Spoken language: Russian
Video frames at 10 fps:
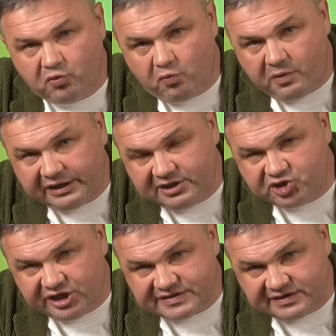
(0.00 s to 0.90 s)
покупателей
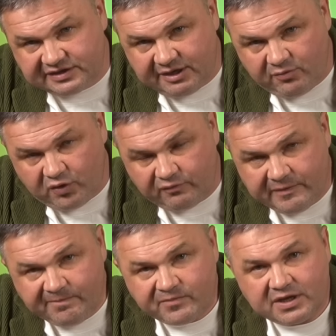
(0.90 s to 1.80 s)
частных домов.
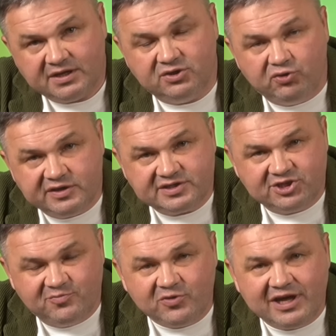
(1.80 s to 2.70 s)
То есть,
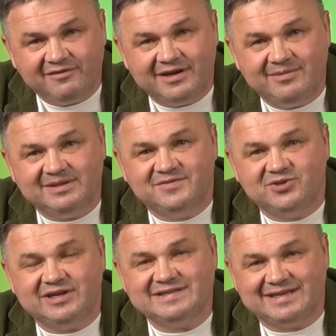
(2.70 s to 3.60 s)
чему я вам это
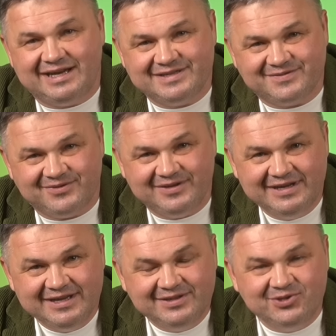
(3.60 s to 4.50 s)
все рассказываю?
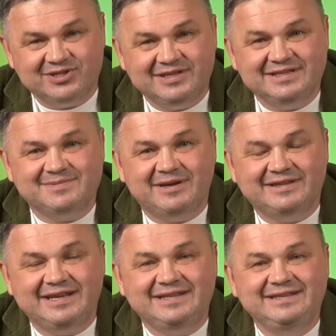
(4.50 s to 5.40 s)
Нужно не
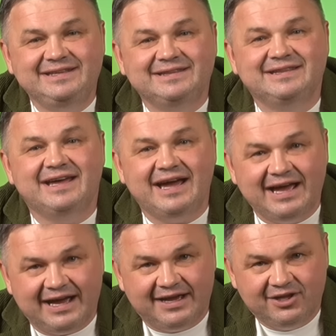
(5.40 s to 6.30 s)
смотреть не
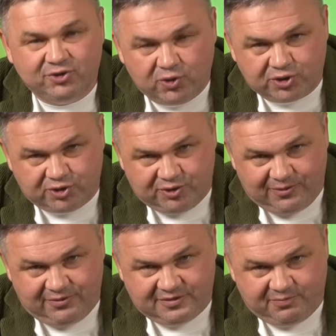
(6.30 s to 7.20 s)
на то, что
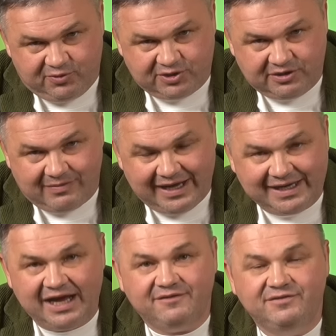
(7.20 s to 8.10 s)
строилось в прошлом, а
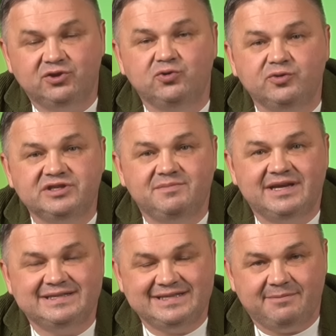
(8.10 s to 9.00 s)
как ведут тебя
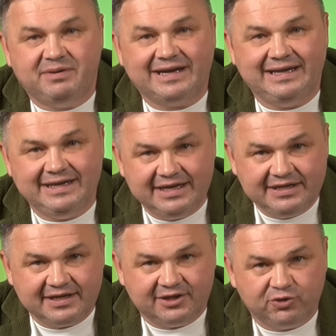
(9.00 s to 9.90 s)
все
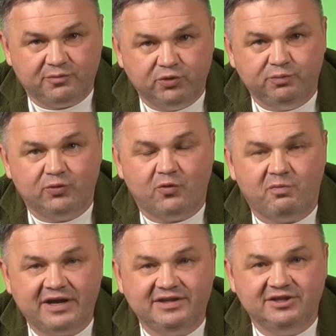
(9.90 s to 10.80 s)
поколения, которые будут
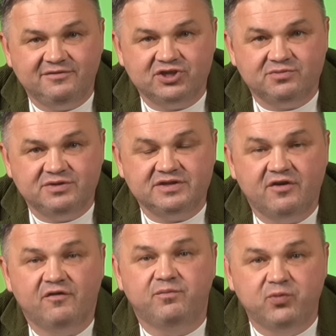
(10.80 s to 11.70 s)
покупать недвижимость
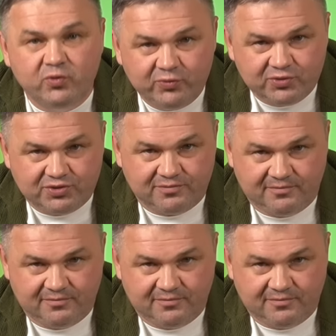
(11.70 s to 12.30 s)
в будущем.